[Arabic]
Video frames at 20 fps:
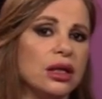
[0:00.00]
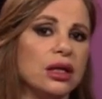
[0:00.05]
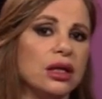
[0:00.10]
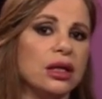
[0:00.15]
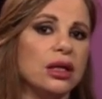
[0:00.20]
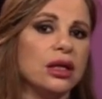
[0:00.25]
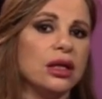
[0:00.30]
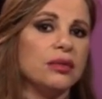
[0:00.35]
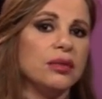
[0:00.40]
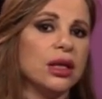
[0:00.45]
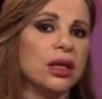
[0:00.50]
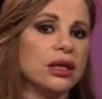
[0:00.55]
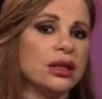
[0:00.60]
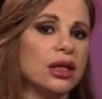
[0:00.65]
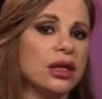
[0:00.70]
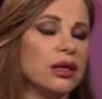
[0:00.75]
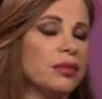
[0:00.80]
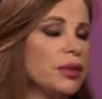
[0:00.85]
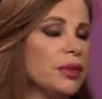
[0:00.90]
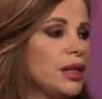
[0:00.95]
آه،
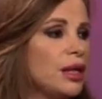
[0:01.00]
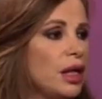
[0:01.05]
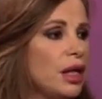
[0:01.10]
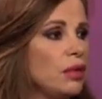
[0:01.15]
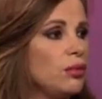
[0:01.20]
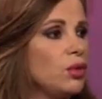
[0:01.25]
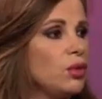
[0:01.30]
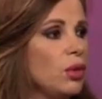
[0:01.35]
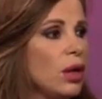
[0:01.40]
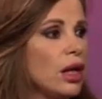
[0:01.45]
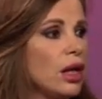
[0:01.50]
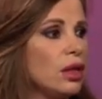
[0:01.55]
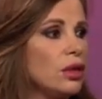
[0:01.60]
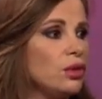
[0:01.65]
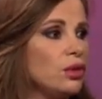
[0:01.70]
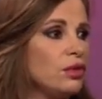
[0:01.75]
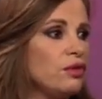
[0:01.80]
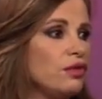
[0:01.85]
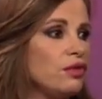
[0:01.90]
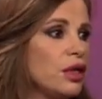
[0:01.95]
محتار بين قلبه
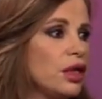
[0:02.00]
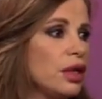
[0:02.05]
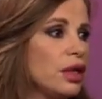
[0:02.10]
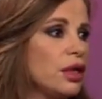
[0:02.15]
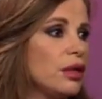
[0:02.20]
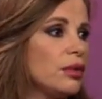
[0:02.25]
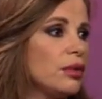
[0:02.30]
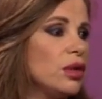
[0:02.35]
وعقله فأنا